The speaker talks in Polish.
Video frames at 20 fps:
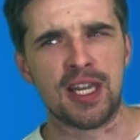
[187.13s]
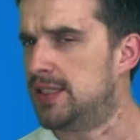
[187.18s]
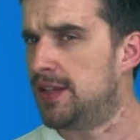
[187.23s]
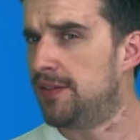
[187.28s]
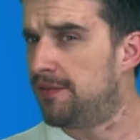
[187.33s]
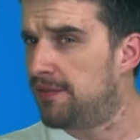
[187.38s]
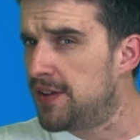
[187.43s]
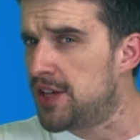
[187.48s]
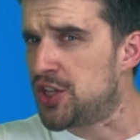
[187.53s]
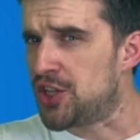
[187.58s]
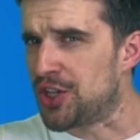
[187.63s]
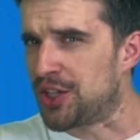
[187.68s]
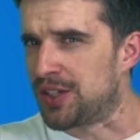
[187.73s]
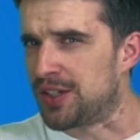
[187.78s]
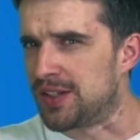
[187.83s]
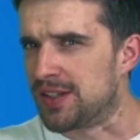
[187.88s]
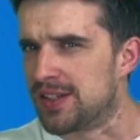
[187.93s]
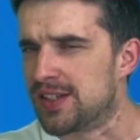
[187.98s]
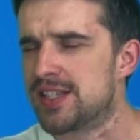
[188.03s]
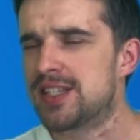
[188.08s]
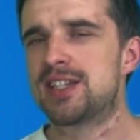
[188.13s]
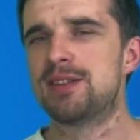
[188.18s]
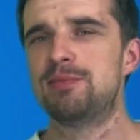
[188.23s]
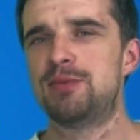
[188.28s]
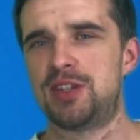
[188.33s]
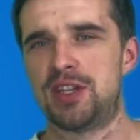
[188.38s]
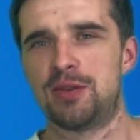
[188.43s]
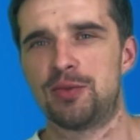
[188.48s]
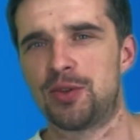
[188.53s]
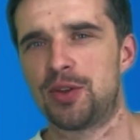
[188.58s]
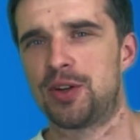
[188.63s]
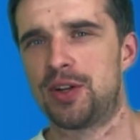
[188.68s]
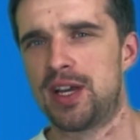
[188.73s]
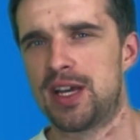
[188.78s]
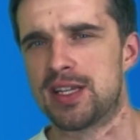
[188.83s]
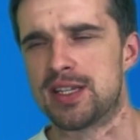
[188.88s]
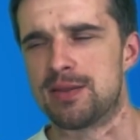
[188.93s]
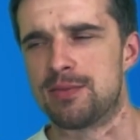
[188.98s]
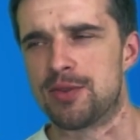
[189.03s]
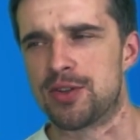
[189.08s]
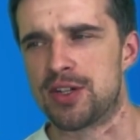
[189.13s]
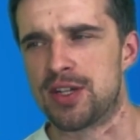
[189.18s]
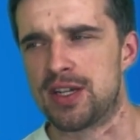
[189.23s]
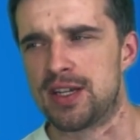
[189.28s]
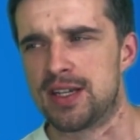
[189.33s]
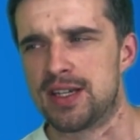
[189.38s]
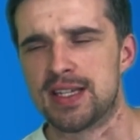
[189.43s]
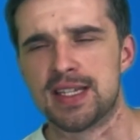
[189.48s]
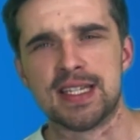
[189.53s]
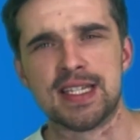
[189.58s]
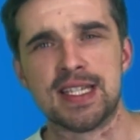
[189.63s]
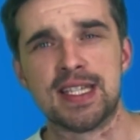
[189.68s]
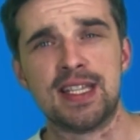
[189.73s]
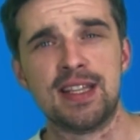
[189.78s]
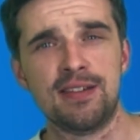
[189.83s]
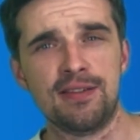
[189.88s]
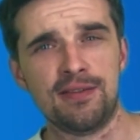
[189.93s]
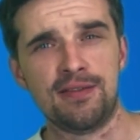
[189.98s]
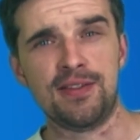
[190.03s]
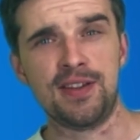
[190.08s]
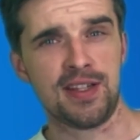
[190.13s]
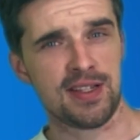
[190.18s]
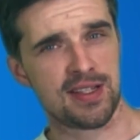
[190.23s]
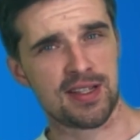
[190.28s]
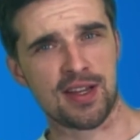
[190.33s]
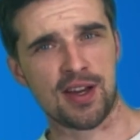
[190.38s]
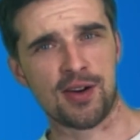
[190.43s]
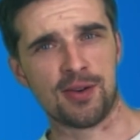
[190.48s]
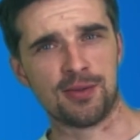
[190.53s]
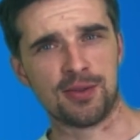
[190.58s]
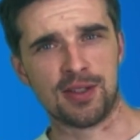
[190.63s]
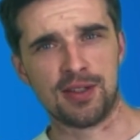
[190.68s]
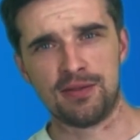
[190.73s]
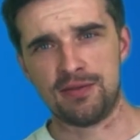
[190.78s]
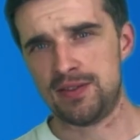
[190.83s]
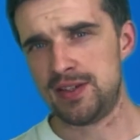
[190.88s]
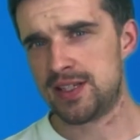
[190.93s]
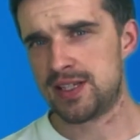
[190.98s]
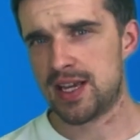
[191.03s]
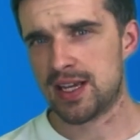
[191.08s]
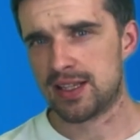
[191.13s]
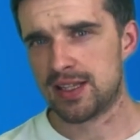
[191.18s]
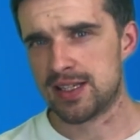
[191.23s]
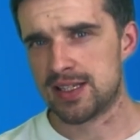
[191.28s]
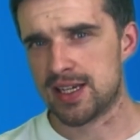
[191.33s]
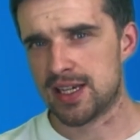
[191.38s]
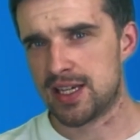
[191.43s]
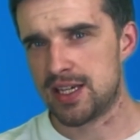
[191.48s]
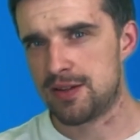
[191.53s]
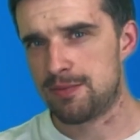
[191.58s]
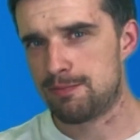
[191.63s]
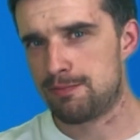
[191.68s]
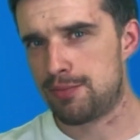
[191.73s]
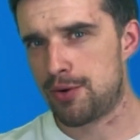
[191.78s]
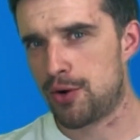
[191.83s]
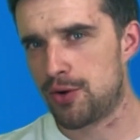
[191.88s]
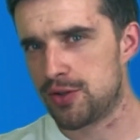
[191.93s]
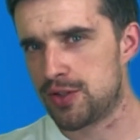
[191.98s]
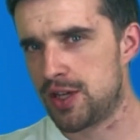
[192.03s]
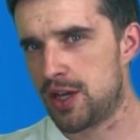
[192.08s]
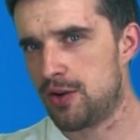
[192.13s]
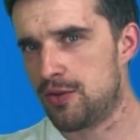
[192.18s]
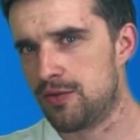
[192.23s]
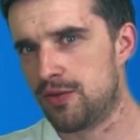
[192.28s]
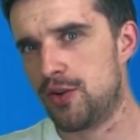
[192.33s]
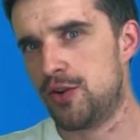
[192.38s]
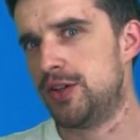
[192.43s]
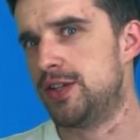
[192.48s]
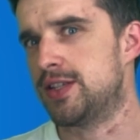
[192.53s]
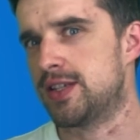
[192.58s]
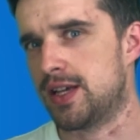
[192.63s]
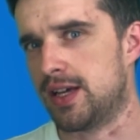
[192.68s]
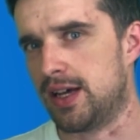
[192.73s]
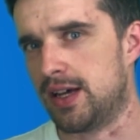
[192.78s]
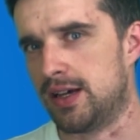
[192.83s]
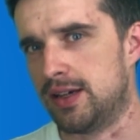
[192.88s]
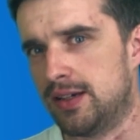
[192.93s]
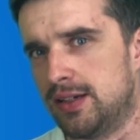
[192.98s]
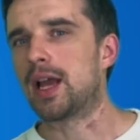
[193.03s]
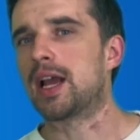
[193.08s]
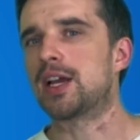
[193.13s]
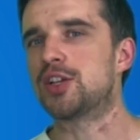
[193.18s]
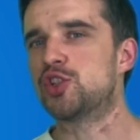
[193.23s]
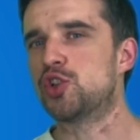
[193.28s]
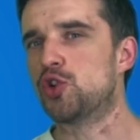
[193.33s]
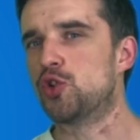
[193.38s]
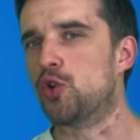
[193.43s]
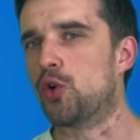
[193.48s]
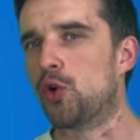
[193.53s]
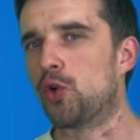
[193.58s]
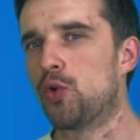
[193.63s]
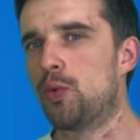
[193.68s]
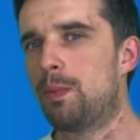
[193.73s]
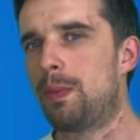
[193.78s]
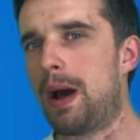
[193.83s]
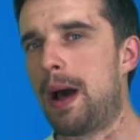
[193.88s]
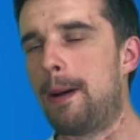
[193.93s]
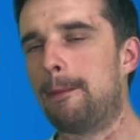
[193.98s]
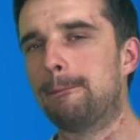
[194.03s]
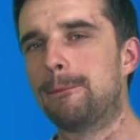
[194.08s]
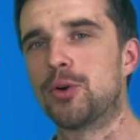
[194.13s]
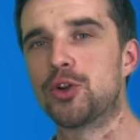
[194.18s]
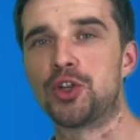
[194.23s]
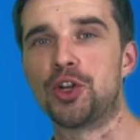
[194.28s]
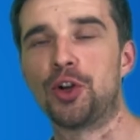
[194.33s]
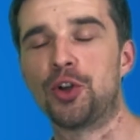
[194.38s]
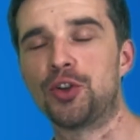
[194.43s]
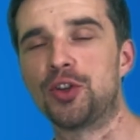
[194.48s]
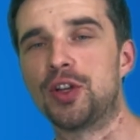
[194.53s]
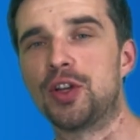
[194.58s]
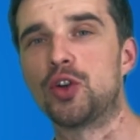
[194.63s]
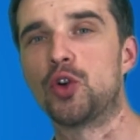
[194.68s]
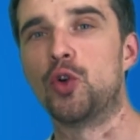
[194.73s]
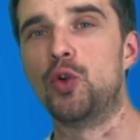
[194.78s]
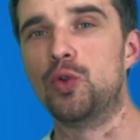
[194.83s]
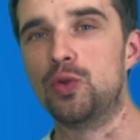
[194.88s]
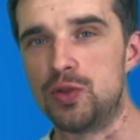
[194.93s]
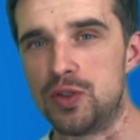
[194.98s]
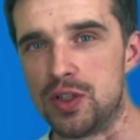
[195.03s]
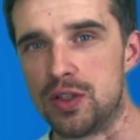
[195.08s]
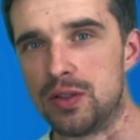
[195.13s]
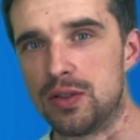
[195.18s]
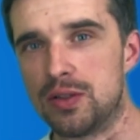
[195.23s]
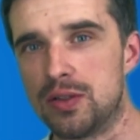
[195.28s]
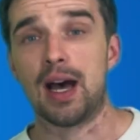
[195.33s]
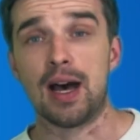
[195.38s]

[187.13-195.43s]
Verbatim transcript: Division. Z czym ci się to kojarzy? Może z dywizją. Dywizja to jest jakiś podział wojska, jakaś grupa podzielonych ludzi.